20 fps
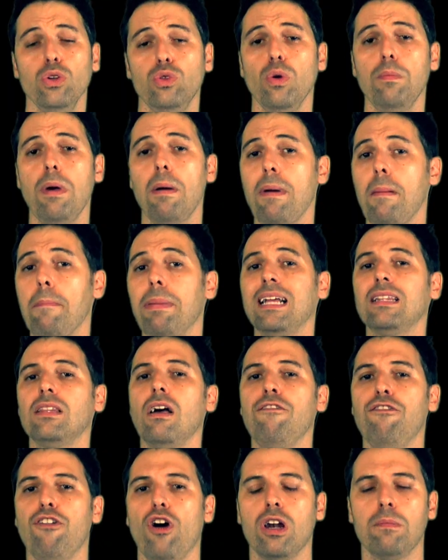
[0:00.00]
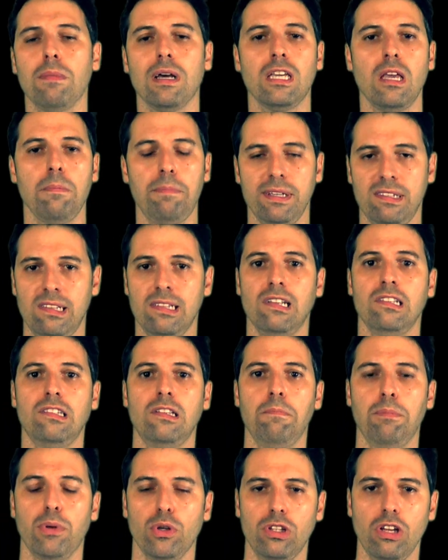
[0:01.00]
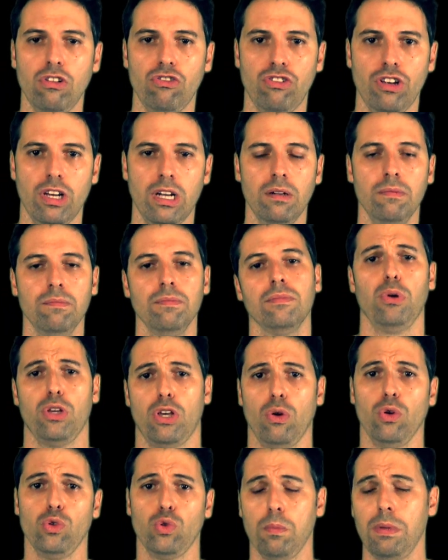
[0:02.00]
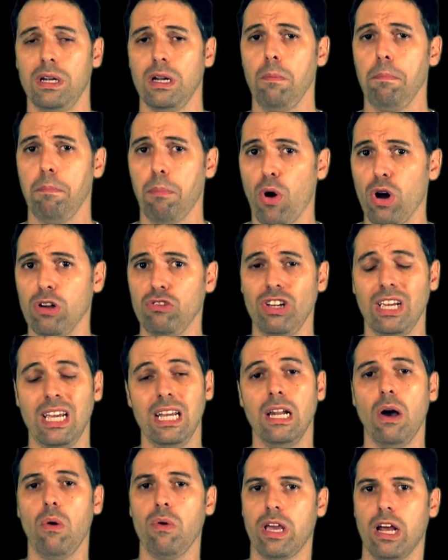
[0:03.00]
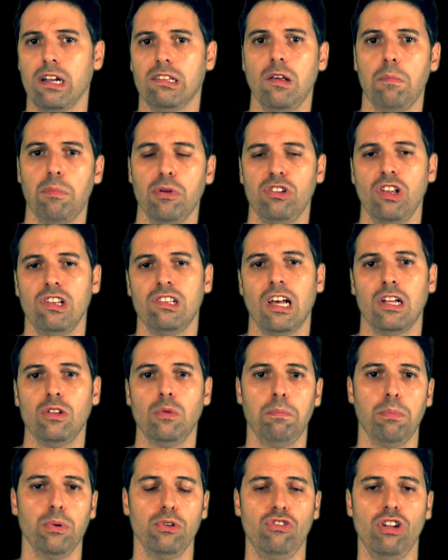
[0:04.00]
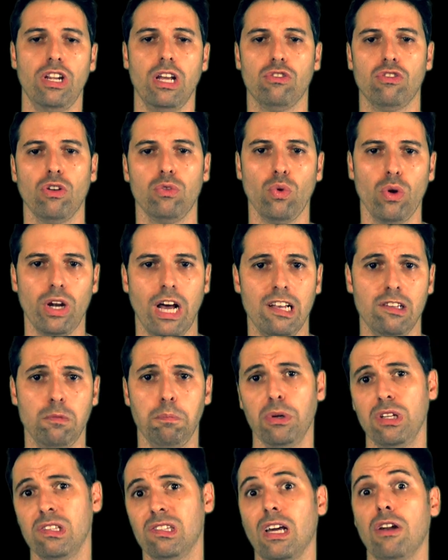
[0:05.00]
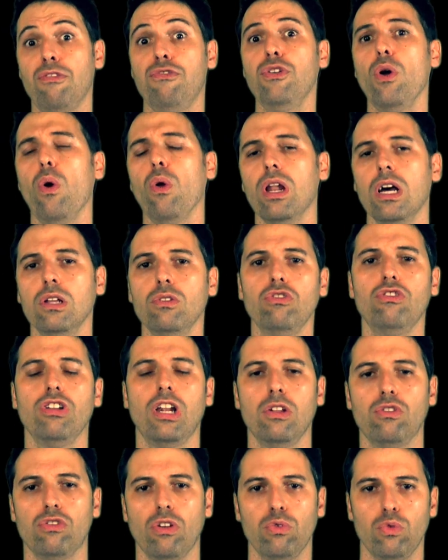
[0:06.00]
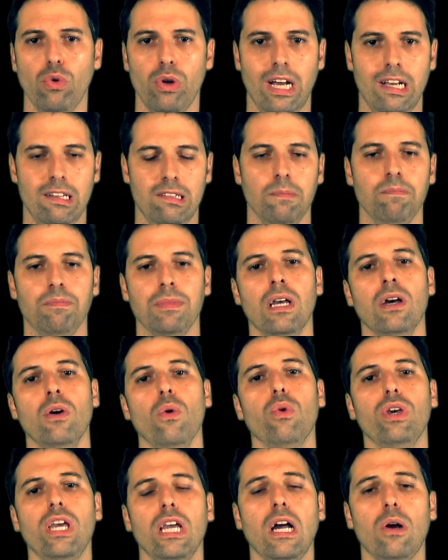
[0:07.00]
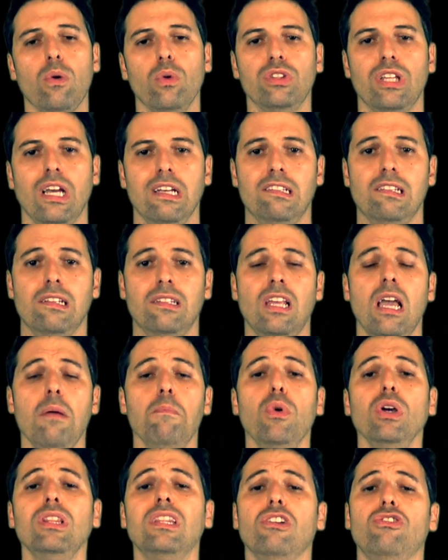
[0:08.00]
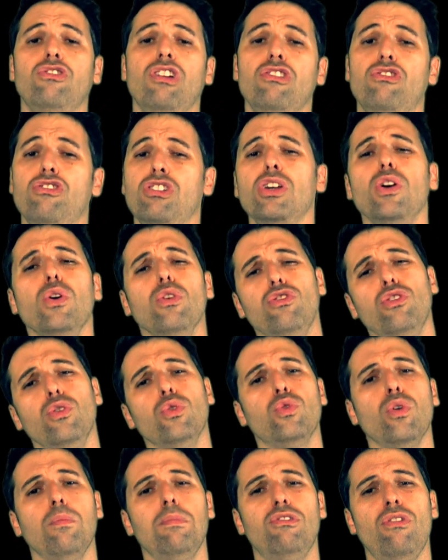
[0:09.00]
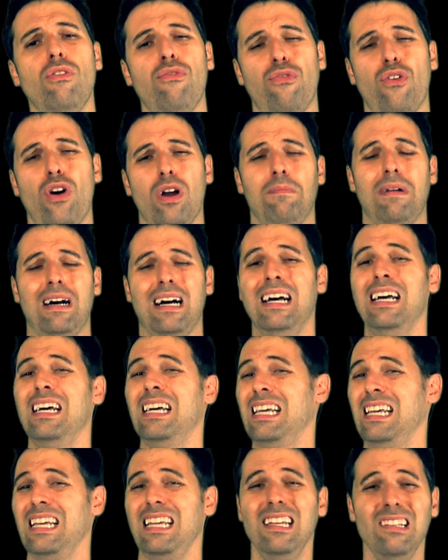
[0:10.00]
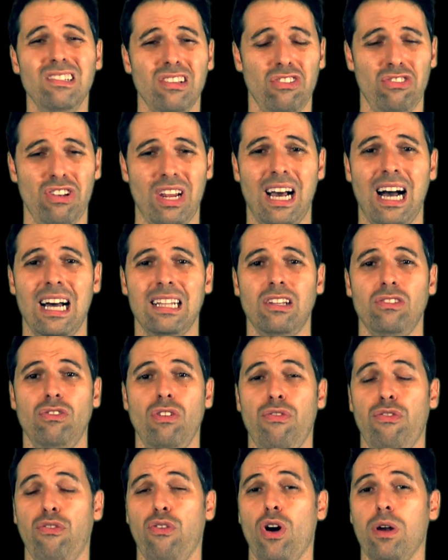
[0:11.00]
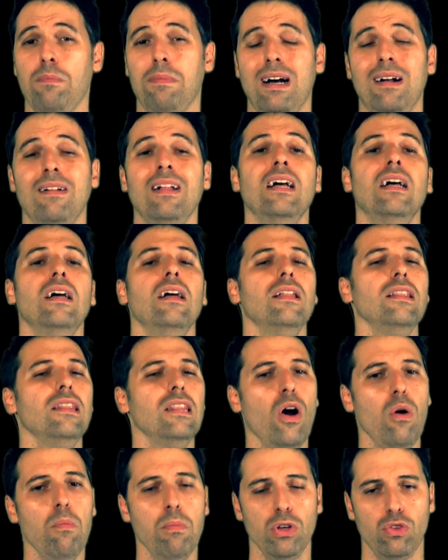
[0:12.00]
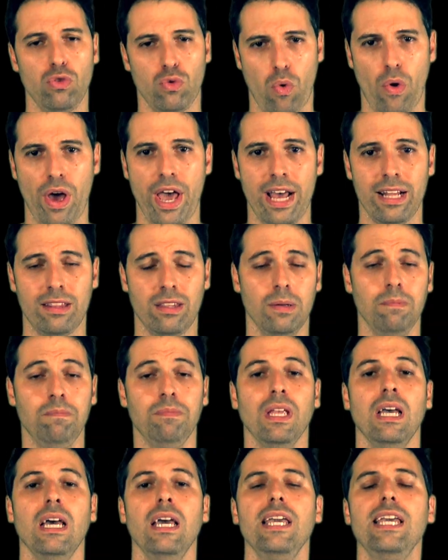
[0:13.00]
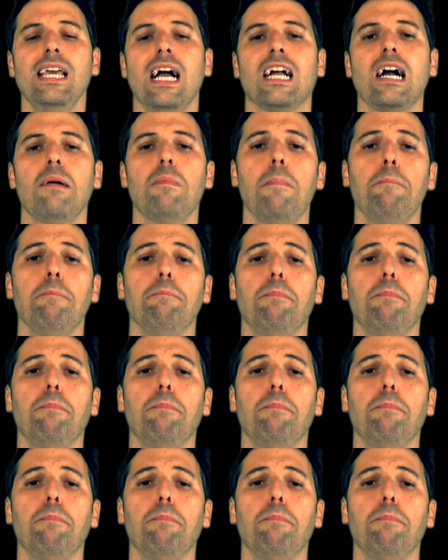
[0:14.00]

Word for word: YouTube é uma plataforma que precisa se proteger, porque o YouTube não pode e não quer ser processado por direitos autorais, por estar violando os direitos autorais. O que, que acontece? Tem muita gente que usa o YouTube de forma exagerada, de forma não muito correta e acaba